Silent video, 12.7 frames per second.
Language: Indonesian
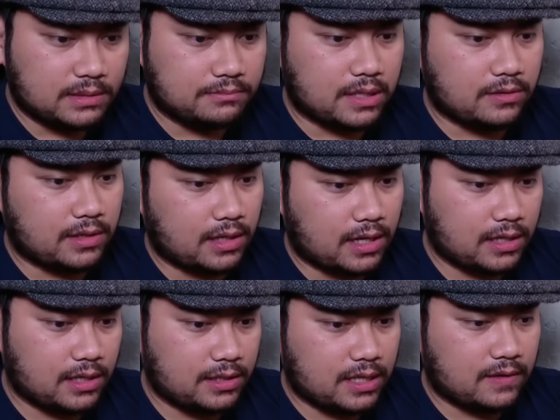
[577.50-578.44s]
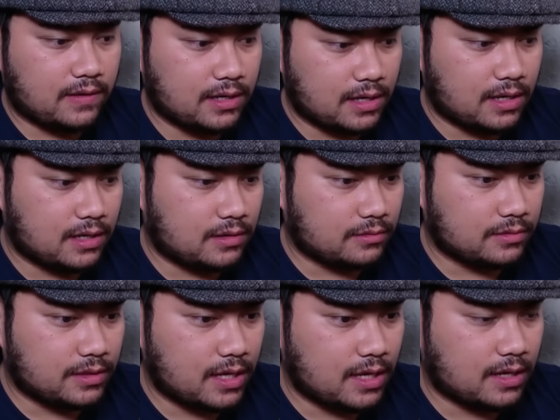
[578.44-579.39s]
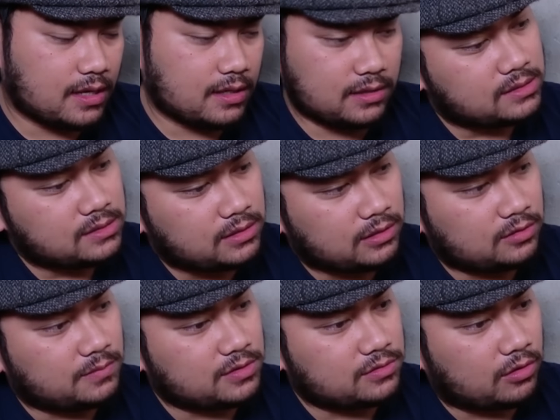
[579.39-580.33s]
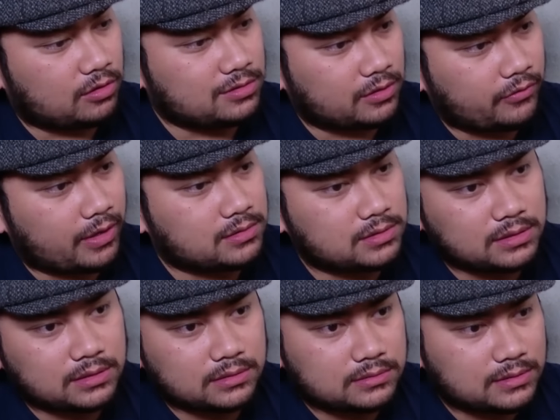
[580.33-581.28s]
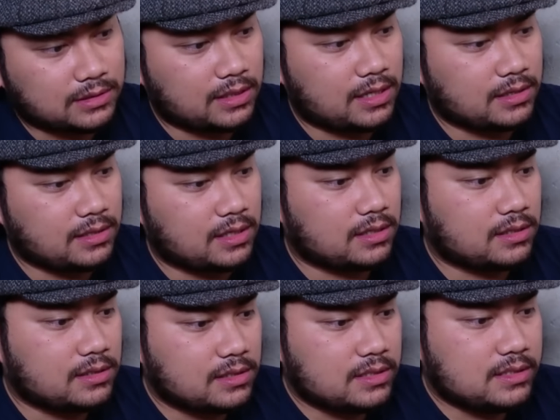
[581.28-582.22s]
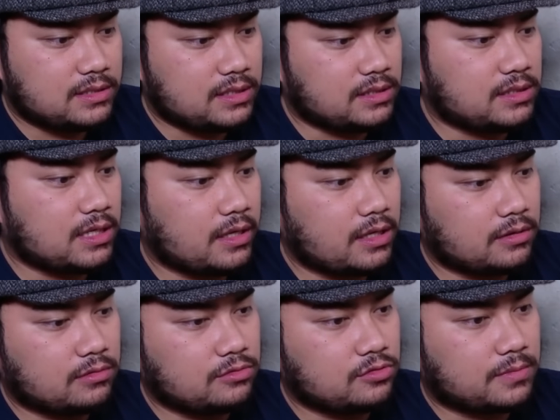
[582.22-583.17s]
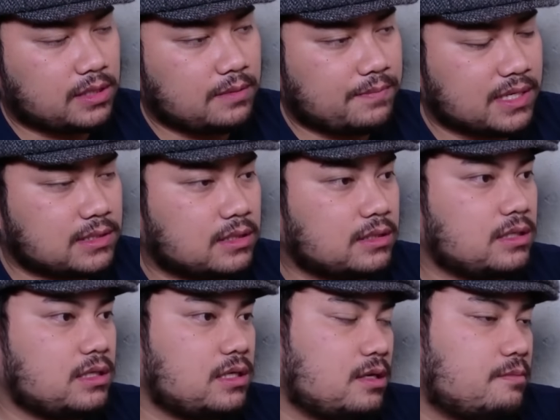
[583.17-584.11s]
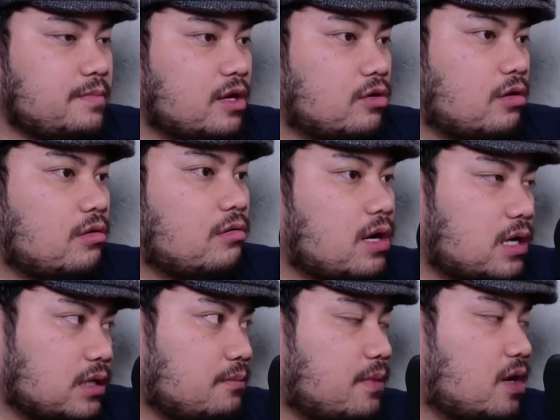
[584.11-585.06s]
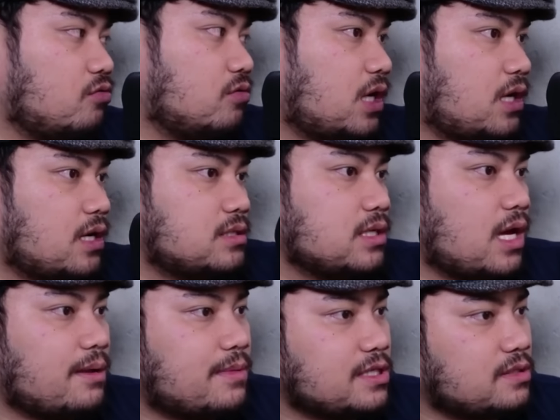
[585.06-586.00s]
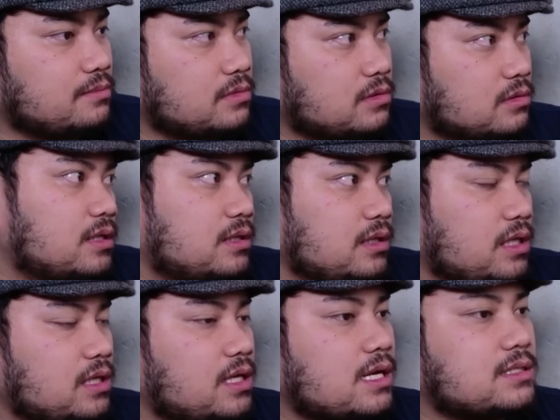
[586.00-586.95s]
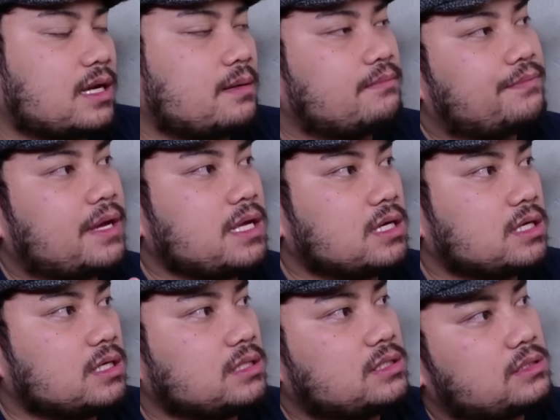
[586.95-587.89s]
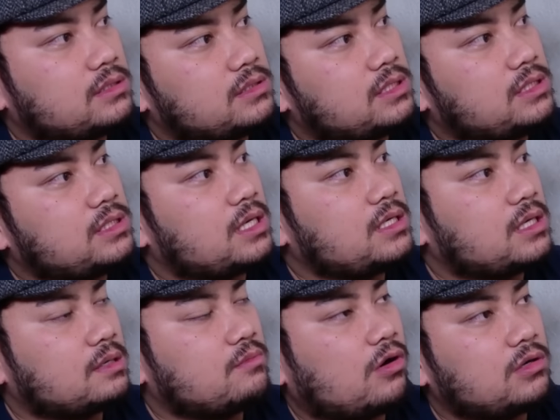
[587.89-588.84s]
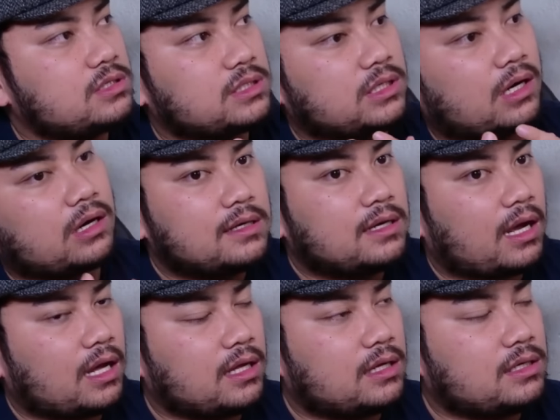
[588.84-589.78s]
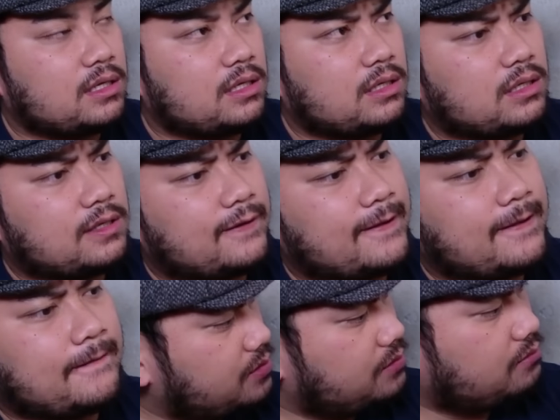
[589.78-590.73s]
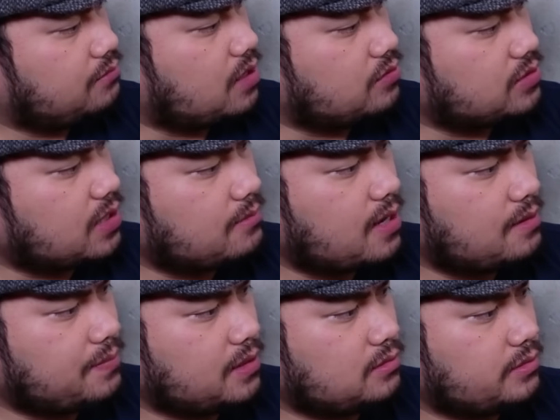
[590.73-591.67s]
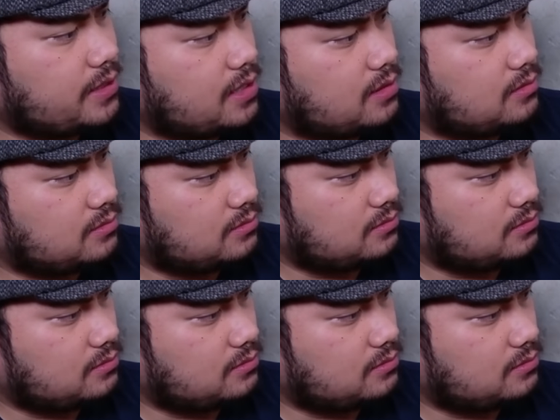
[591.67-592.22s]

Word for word: bangunan aneh di awal nggak ngaruh ya itu mah sudah konsekuensi setidaknya CGI-nya tuh cuma dipasang di background doang di bangunan dan segala macam tuh tidak sampai ke CGI-nya ke monster kayak di mau sama apa itu yang